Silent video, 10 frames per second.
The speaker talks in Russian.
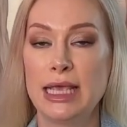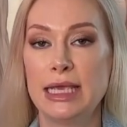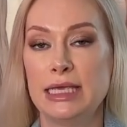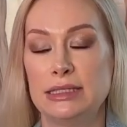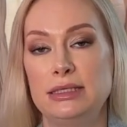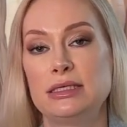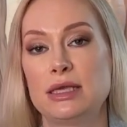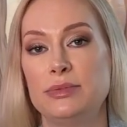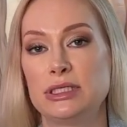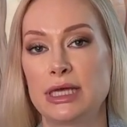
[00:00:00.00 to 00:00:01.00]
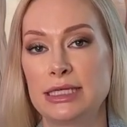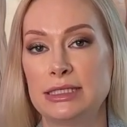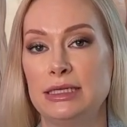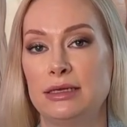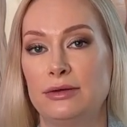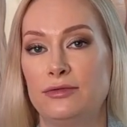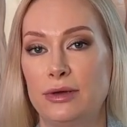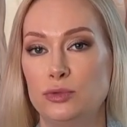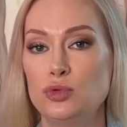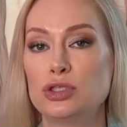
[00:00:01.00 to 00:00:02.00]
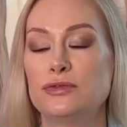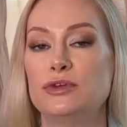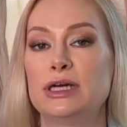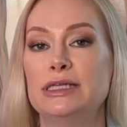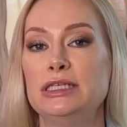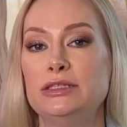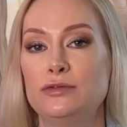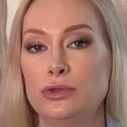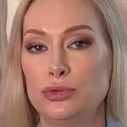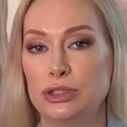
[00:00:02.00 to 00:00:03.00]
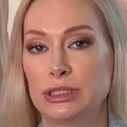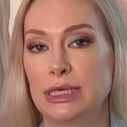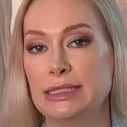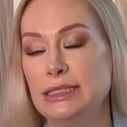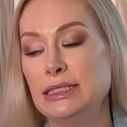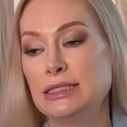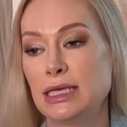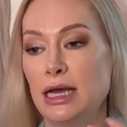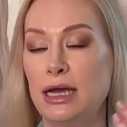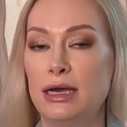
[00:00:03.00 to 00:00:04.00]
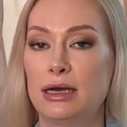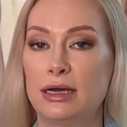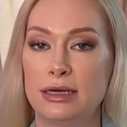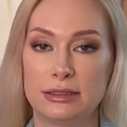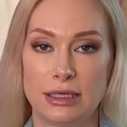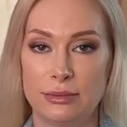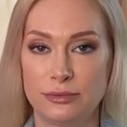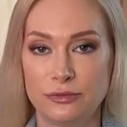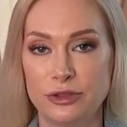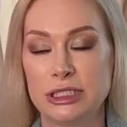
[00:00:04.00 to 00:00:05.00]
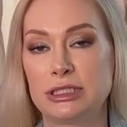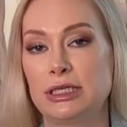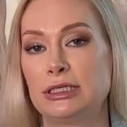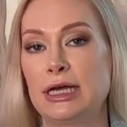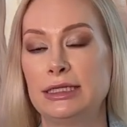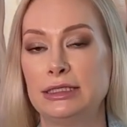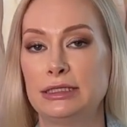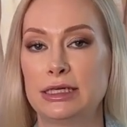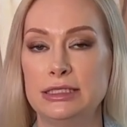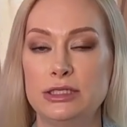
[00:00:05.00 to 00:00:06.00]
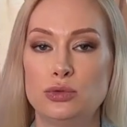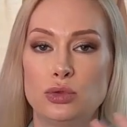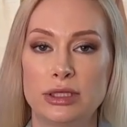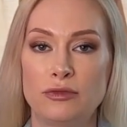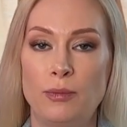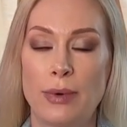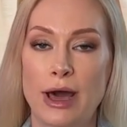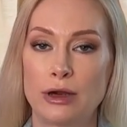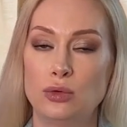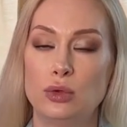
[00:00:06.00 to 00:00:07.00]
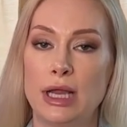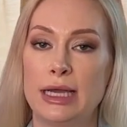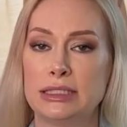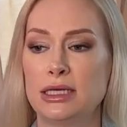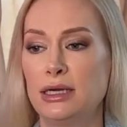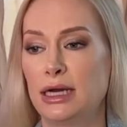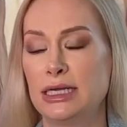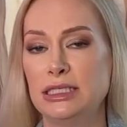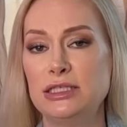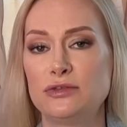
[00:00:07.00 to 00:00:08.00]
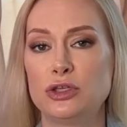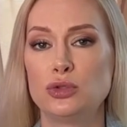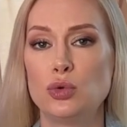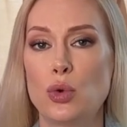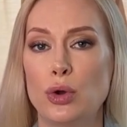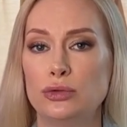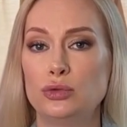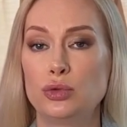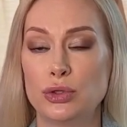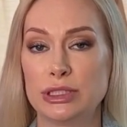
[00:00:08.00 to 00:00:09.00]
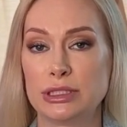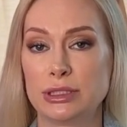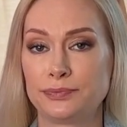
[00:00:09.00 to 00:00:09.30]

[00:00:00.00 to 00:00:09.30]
И здесь обязательно вам нужно выходить в люди, ходить а, там в рестораны, ходить куда-то в парк гулять, ходить в кино. Ну то есть